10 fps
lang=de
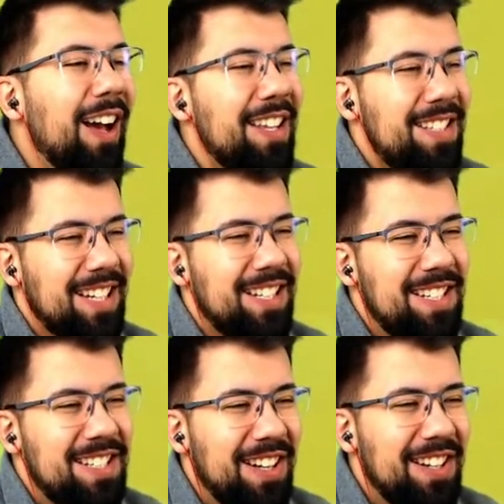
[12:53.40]
ich dachte,
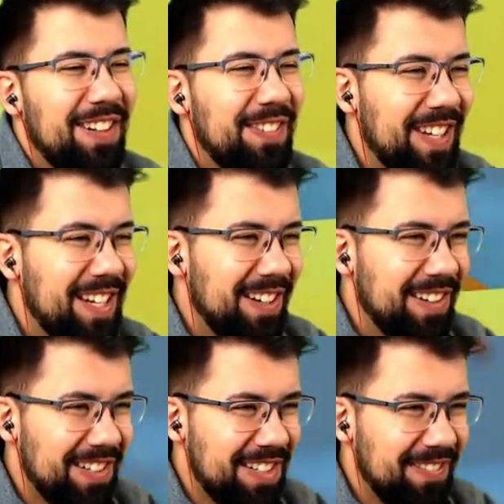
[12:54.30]
ich könnte auf den auch
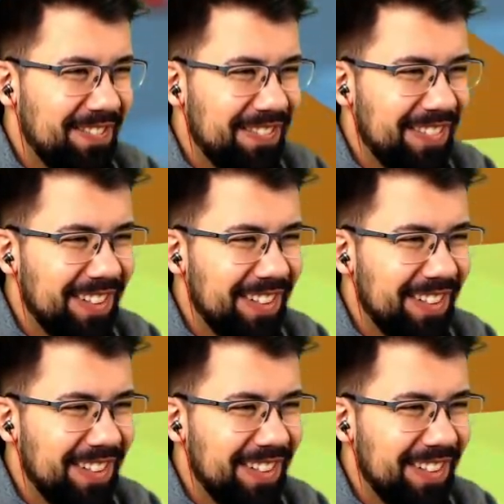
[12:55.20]
noch jumpen.